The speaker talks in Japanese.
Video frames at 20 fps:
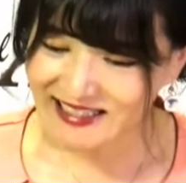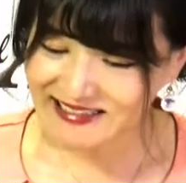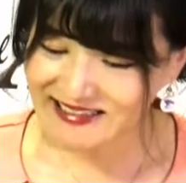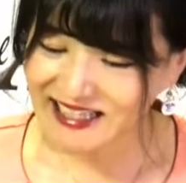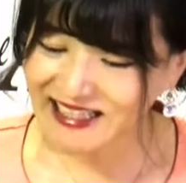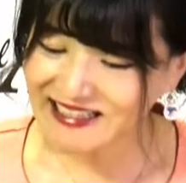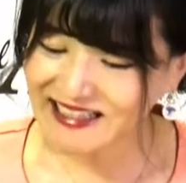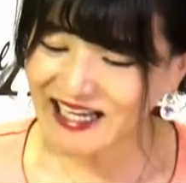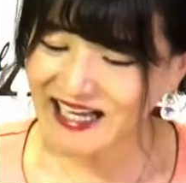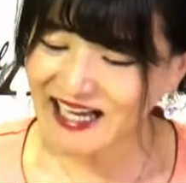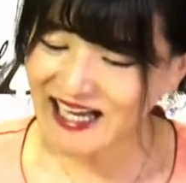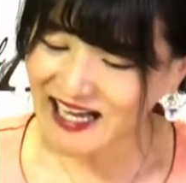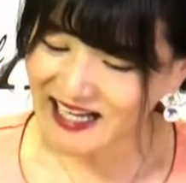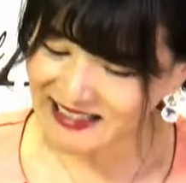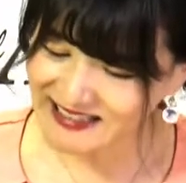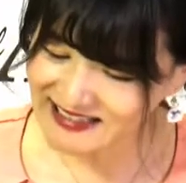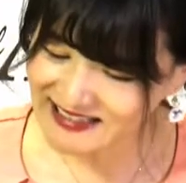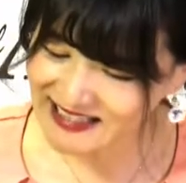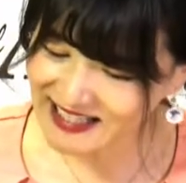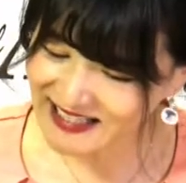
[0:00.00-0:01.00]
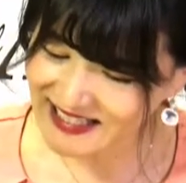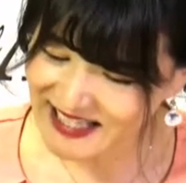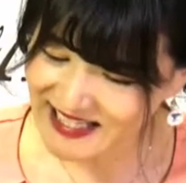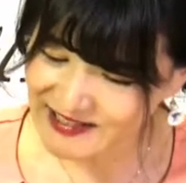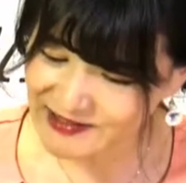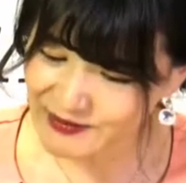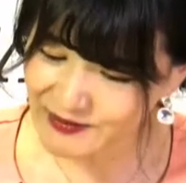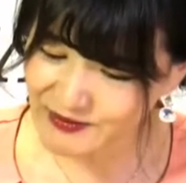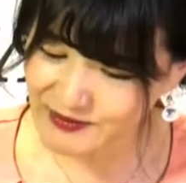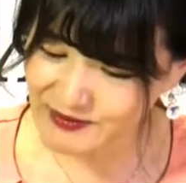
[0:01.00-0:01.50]
ただ有明
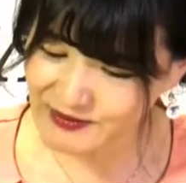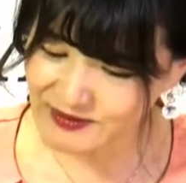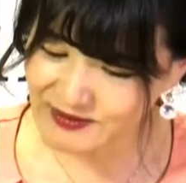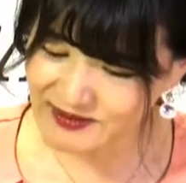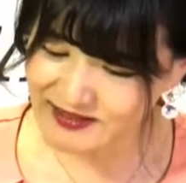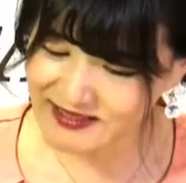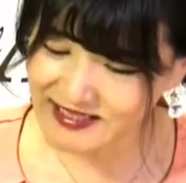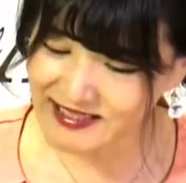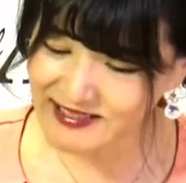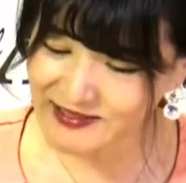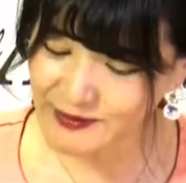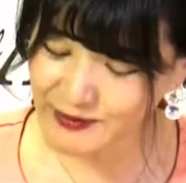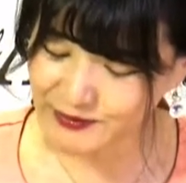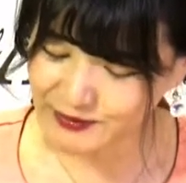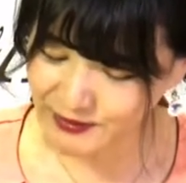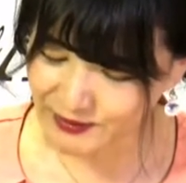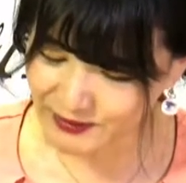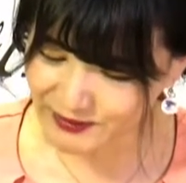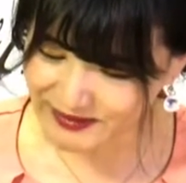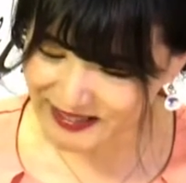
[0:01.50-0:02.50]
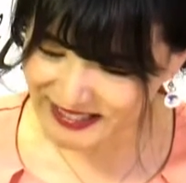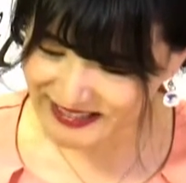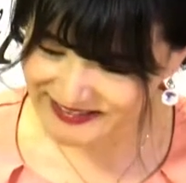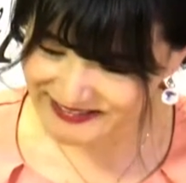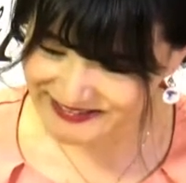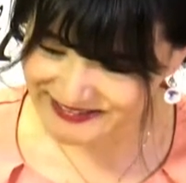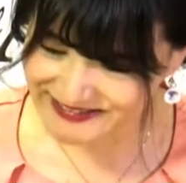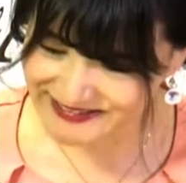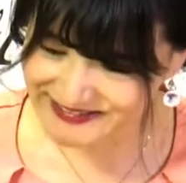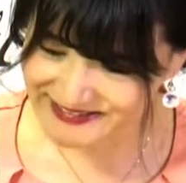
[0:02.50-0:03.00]
の月ぞ残れ
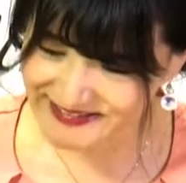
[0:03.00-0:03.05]
る。